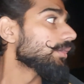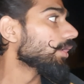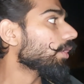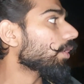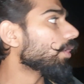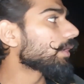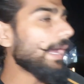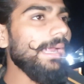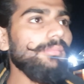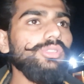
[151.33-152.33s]
तो
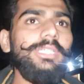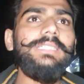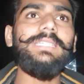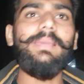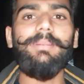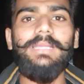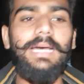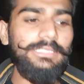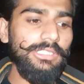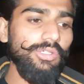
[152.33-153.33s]
खैर मुझसे किसी की
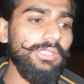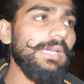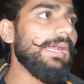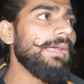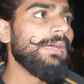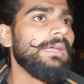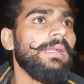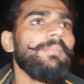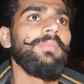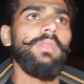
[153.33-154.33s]
बर्दाश्त नहीं होती यार
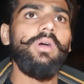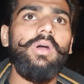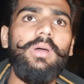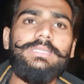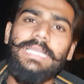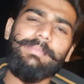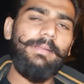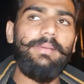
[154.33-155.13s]
तो इसलिए फिर